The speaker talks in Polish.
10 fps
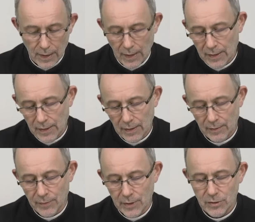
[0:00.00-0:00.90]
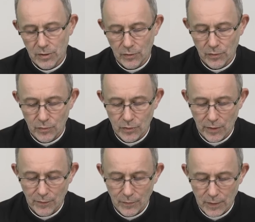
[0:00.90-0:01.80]
ale będzie ono
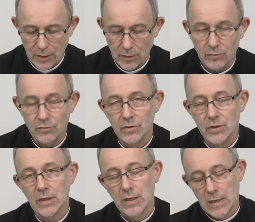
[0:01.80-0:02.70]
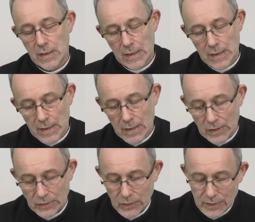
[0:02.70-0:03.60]
udziałem tych, którzy
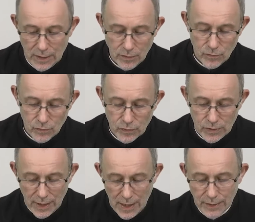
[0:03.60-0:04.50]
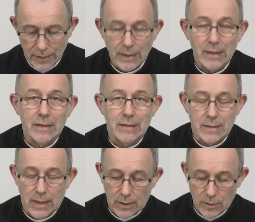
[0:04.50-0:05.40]
zostaną uznani
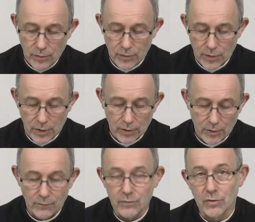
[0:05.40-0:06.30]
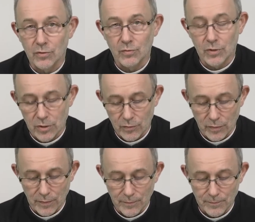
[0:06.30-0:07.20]
za godnych w życiu
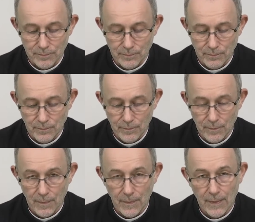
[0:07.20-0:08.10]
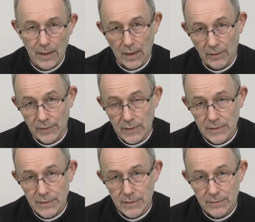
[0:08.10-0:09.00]
przyszłym. A
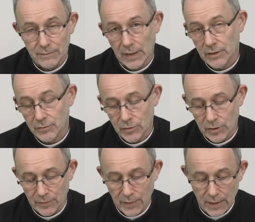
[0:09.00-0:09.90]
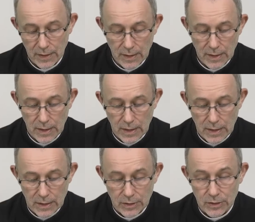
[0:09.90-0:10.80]
więc, jak słyszymy,
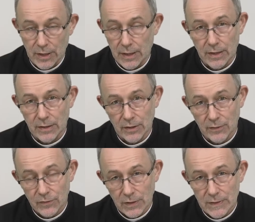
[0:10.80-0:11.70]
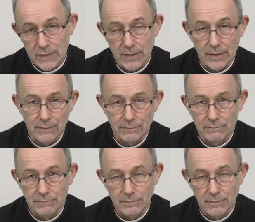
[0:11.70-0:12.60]
że nie wszyscy
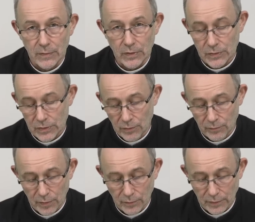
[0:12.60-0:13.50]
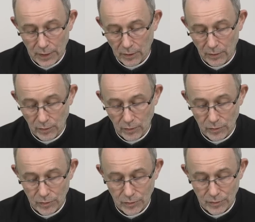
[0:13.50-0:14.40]
dostąpią tej
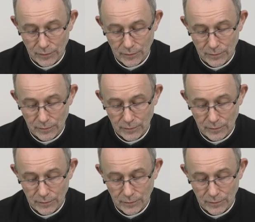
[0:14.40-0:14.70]
godności.